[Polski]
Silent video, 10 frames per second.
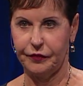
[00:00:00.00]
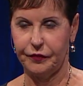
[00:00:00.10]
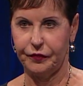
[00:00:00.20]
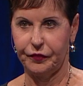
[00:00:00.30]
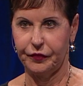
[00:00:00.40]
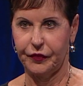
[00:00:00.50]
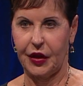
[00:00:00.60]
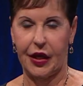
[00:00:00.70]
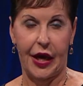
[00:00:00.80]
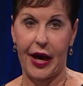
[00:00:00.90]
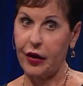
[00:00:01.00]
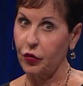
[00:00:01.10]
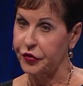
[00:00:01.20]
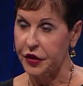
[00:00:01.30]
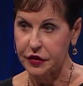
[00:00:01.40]
Panie, nie
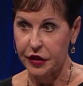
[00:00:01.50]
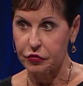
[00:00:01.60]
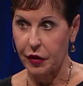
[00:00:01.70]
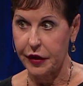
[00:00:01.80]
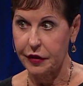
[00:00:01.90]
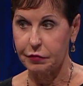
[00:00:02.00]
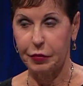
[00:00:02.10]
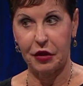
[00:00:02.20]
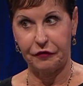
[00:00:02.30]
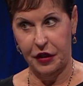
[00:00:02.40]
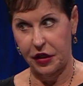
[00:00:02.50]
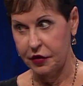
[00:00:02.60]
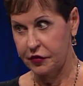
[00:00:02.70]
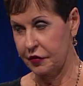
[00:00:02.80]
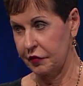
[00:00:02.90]
sądzę, że jest to prawda, ale jeżeli
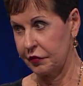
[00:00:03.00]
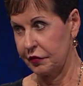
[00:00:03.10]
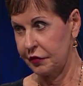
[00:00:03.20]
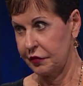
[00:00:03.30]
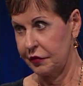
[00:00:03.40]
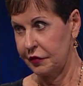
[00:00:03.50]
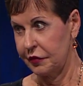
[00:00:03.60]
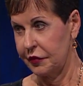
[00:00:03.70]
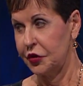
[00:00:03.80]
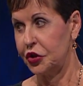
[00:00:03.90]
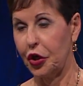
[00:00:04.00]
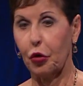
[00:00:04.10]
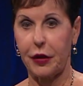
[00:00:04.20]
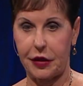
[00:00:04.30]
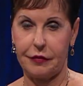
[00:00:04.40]
tak jest,
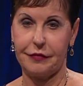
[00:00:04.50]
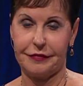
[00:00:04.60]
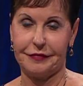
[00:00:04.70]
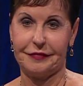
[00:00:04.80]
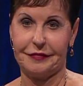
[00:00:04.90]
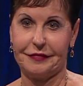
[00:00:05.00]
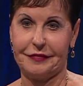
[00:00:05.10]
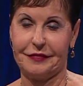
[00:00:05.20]
pokaż mi to.